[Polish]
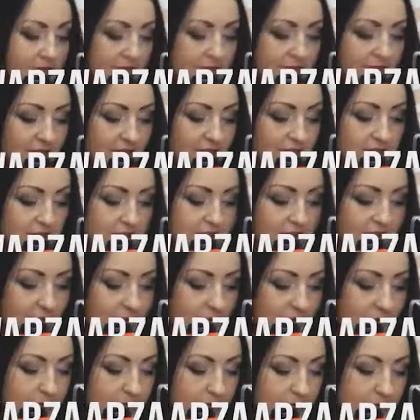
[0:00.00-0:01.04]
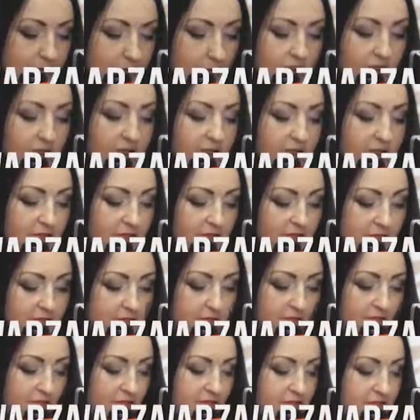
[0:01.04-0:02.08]
Państwa Agnieszka Stachurska w programie Twarzą
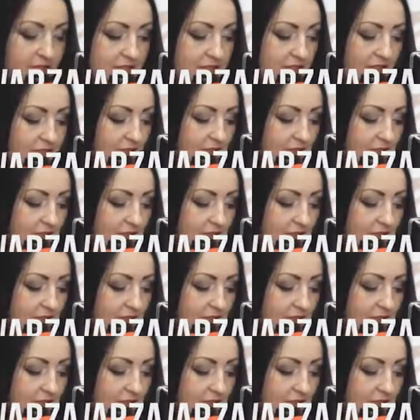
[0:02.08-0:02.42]
w Twarz.